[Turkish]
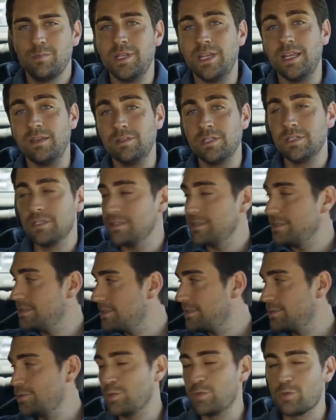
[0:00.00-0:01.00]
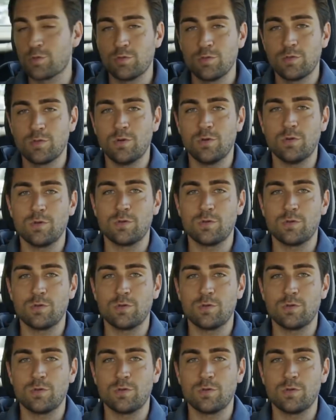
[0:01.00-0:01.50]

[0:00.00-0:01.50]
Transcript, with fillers: Bir nevi çocukluk